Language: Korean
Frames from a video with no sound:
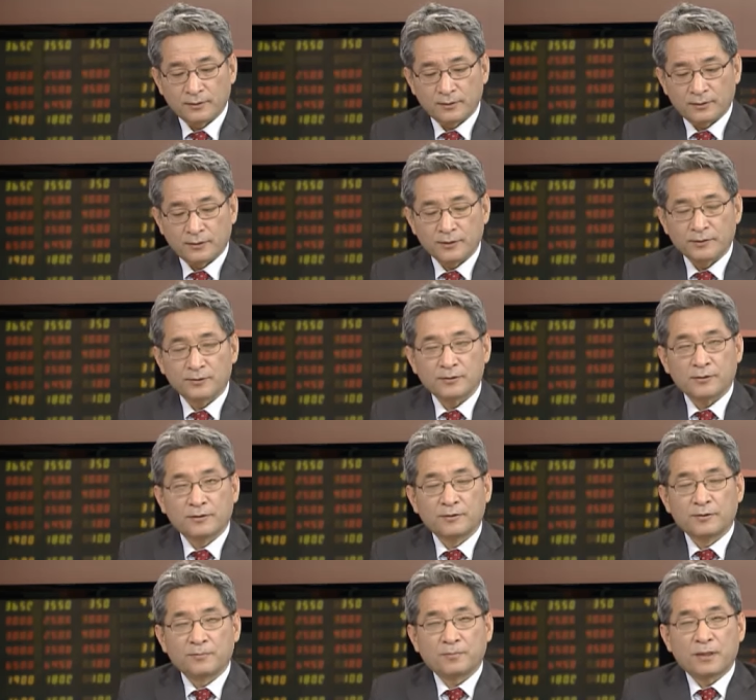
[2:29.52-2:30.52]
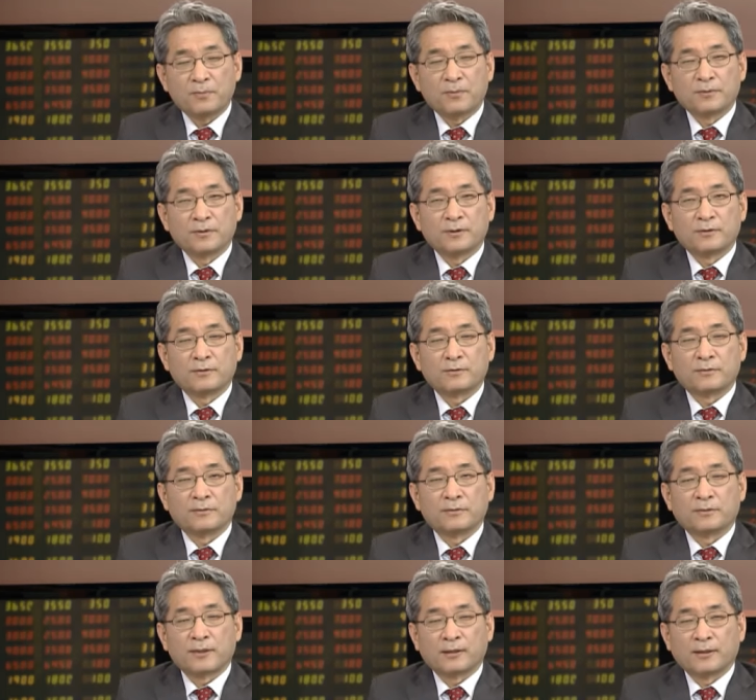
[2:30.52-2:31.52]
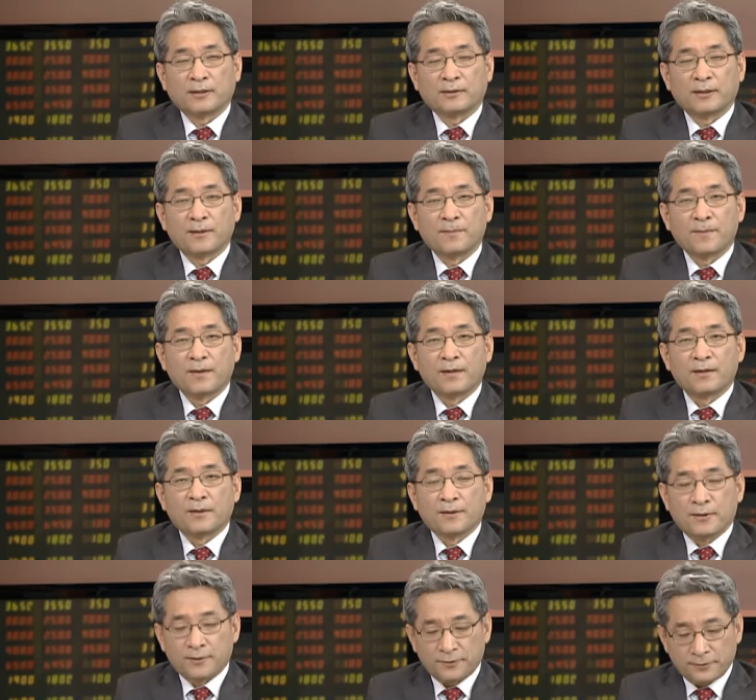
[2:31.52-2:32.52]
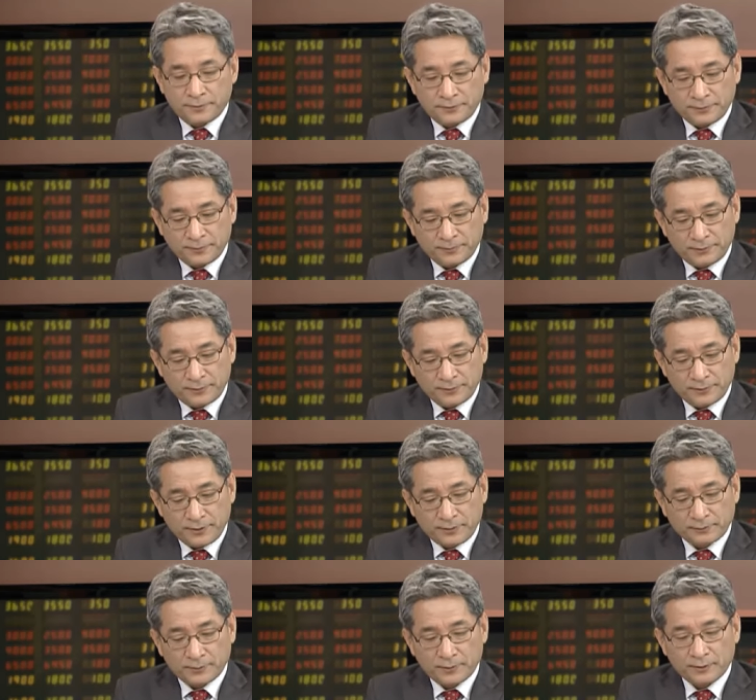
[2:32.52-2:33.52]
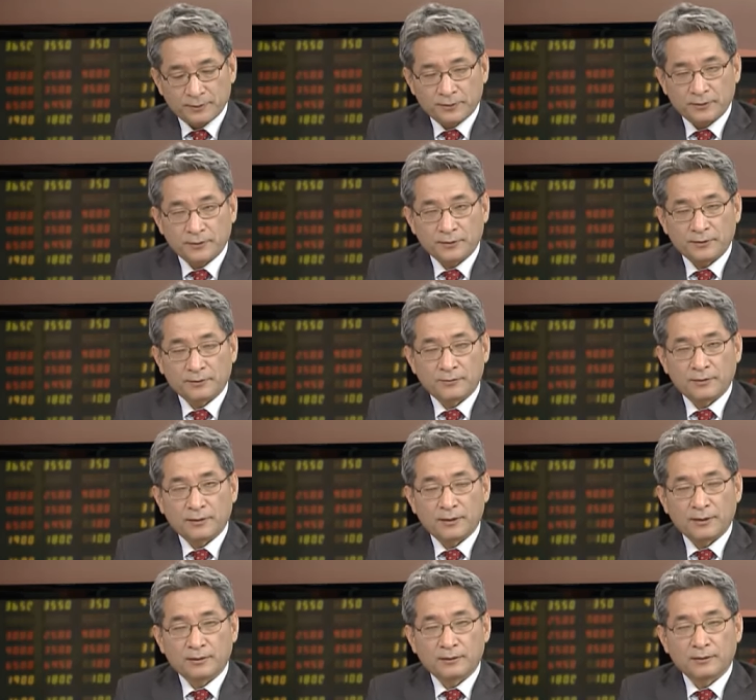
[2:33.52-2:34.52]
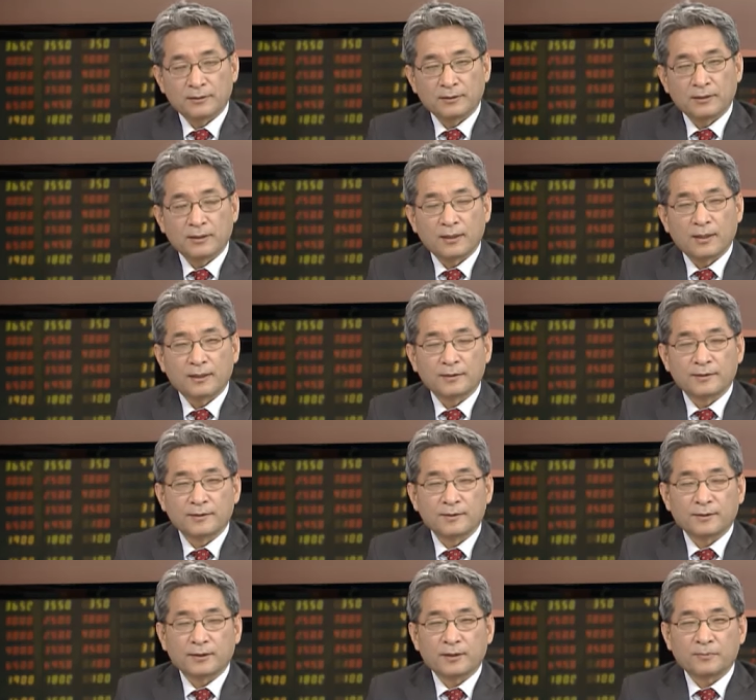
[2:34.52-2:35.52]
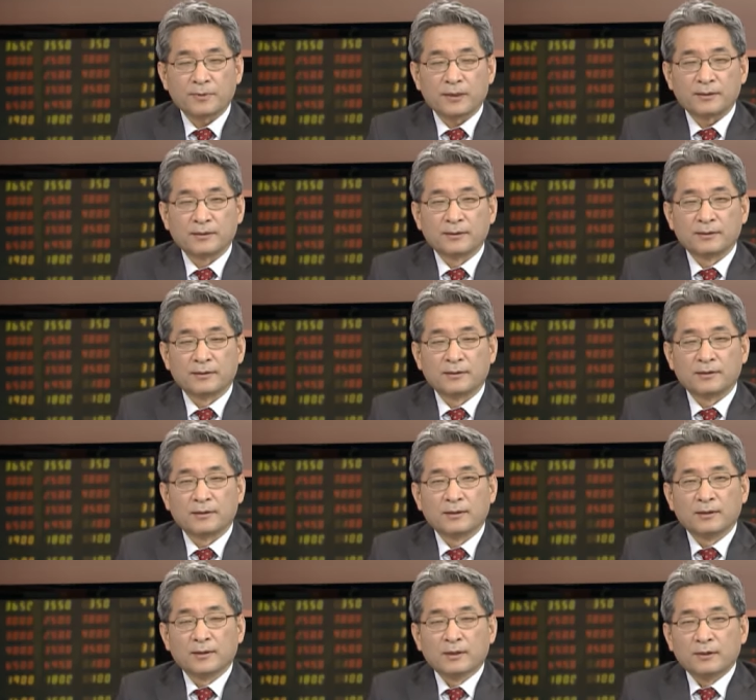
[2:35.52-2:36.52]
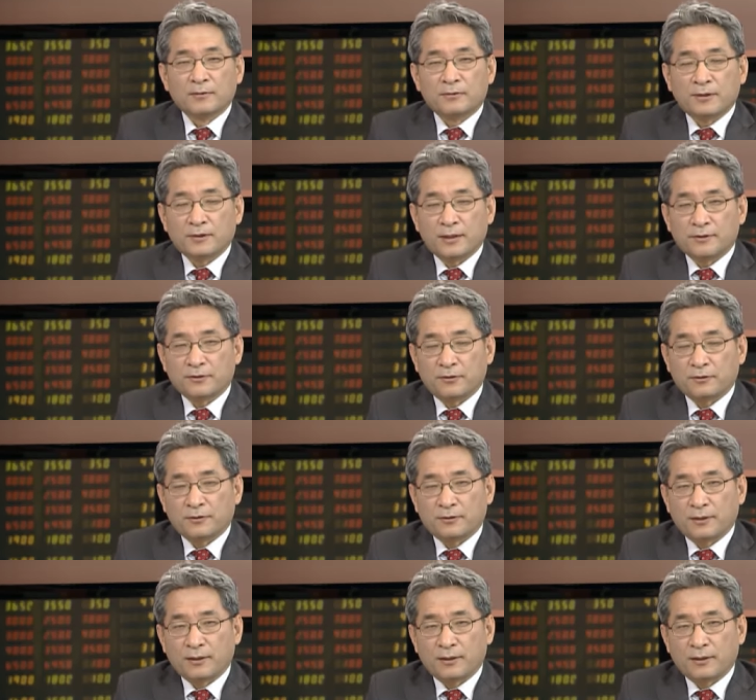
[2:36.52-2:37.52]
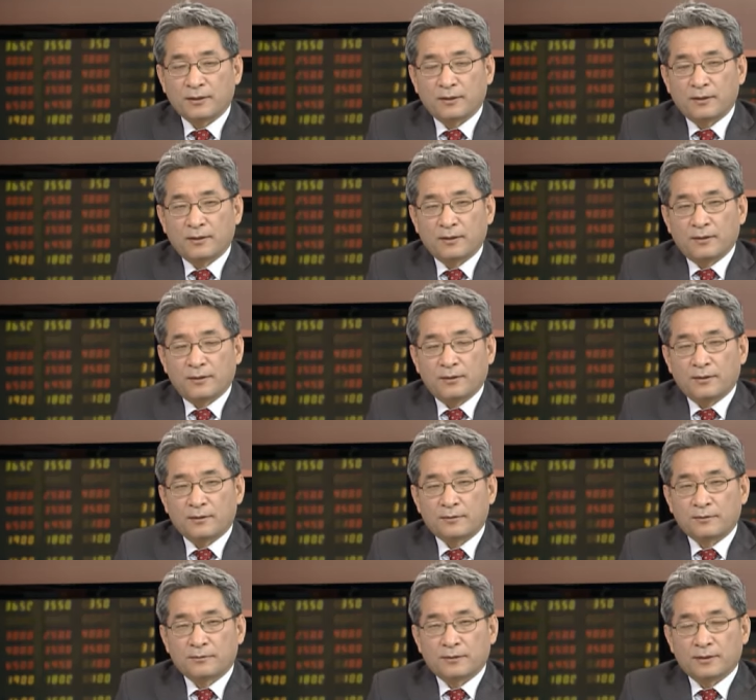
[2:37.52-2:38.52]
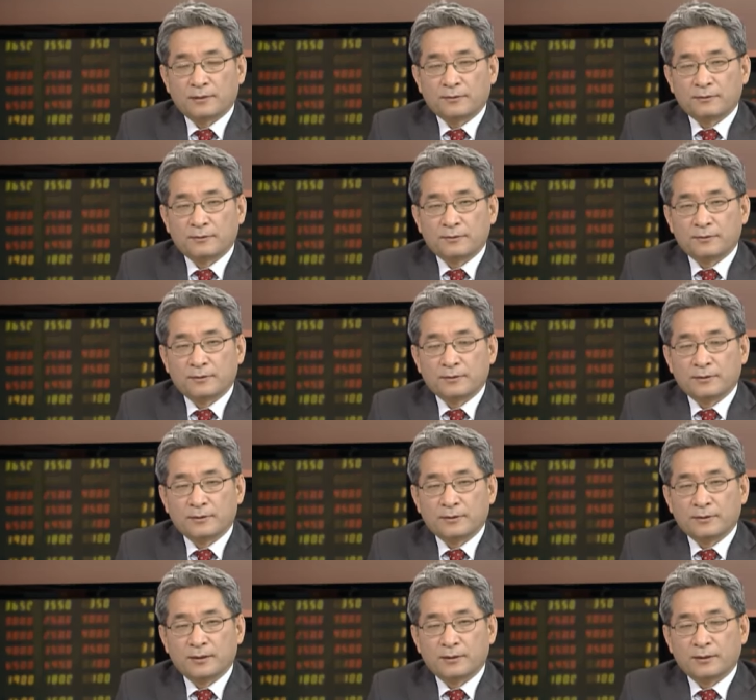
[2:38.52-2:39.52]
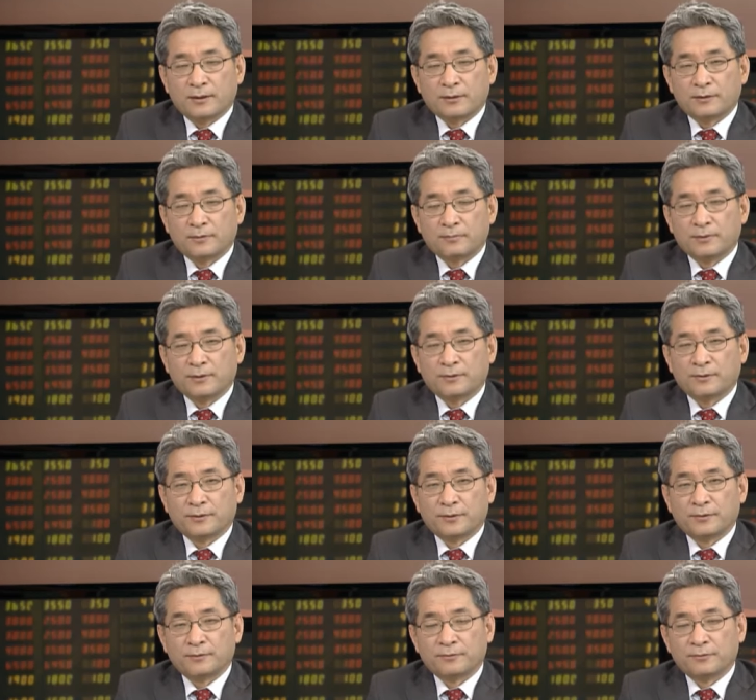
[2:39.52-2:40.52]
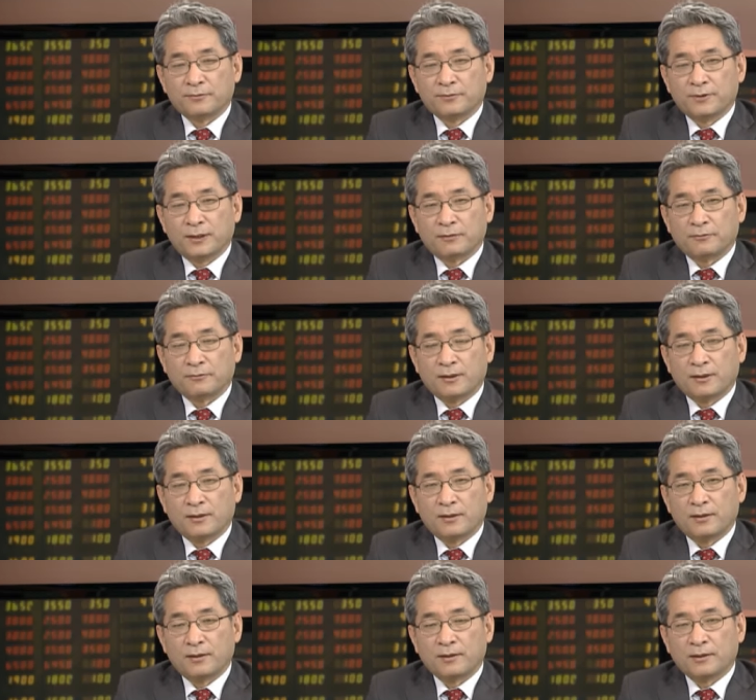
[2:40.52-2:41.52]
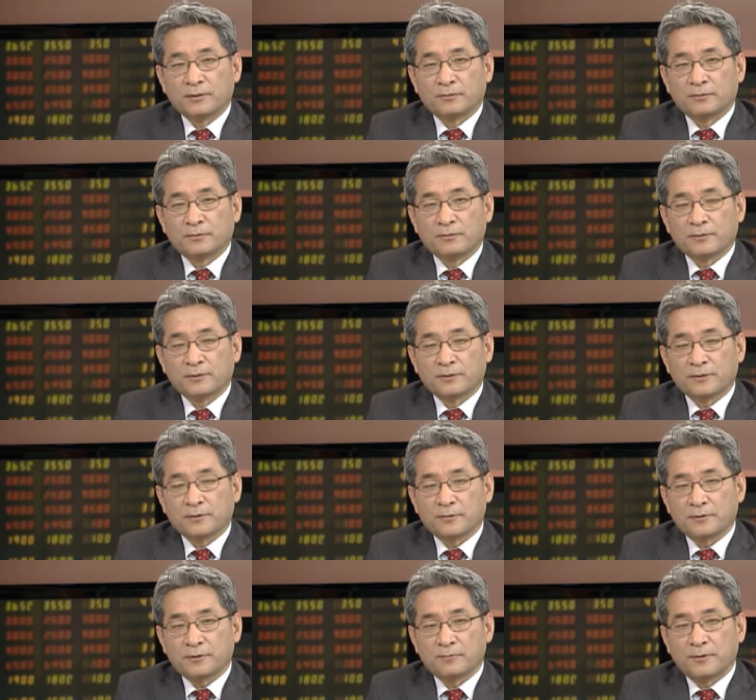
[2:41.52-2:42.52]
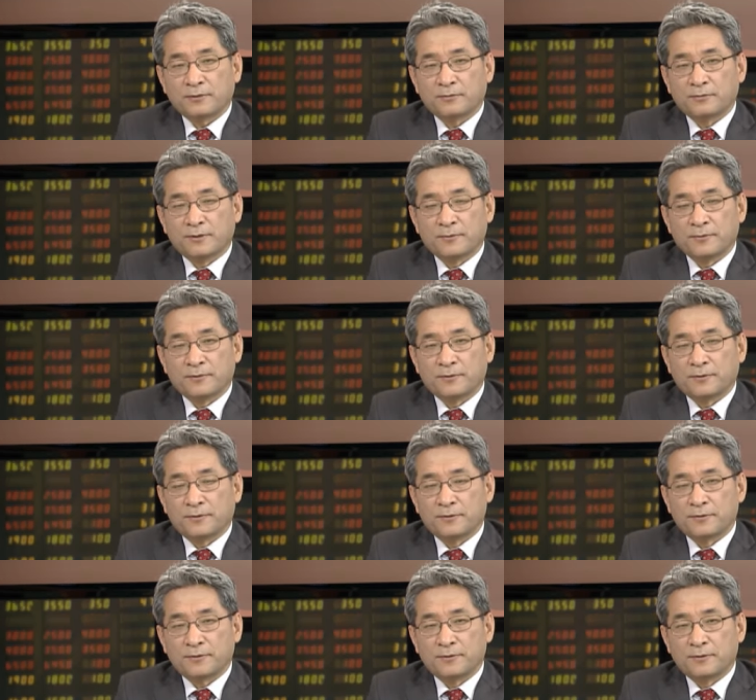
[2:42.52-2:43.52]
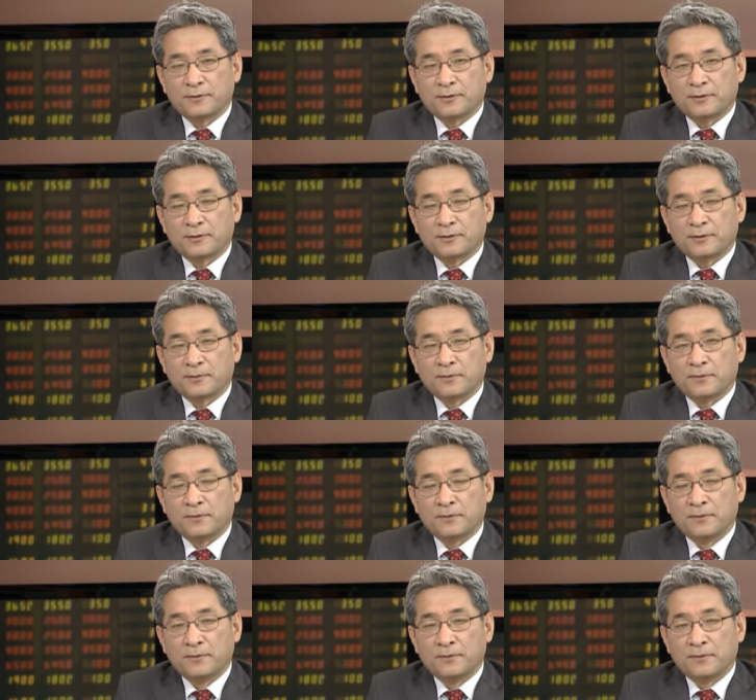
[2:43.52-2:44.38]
1.8% 어, 정도 가깝게 예, 초급증을 하고 있는 이러한 아, 시장의 반응은 우리가 대체 어떻게 해석을 할 것인지에 대한 전반적인 윤곽과 아, 또 그쪽에 초점을 맞춘다면 어떤 전략을 갖고